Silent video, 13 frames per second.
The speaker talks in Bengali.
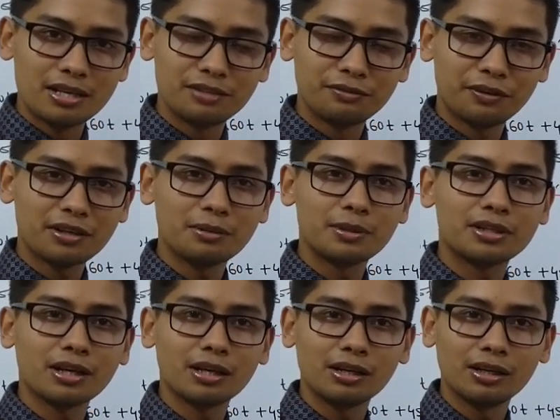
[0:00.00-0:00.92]
এসি
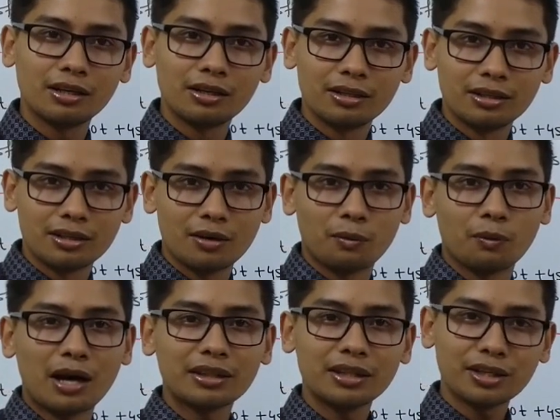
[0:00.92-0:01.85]
ফান্ডামেন্টাল
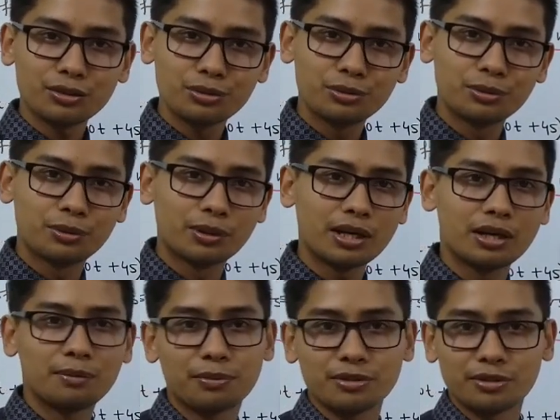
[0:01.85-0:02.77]
ওয়ান থেকে শুরু করে
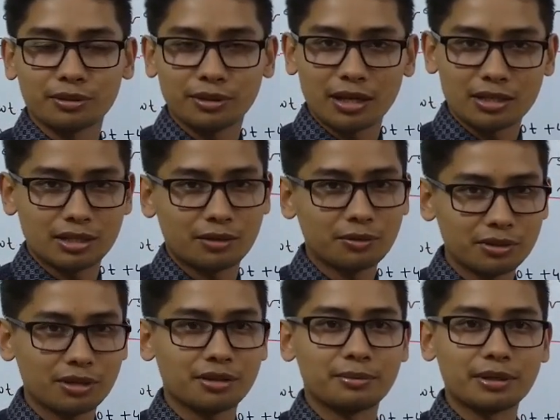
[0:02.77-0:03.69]
এইট পর্যন্ত ক্লাসটা
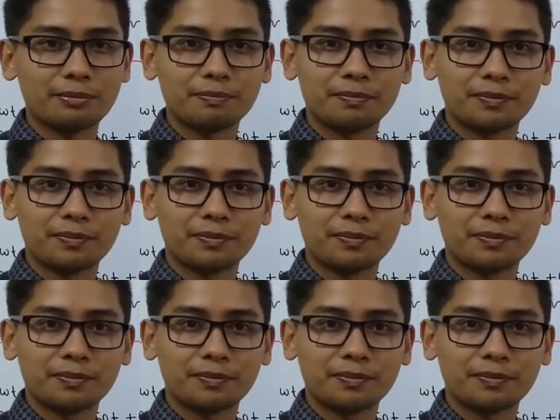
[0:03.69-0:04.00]
করতে হবে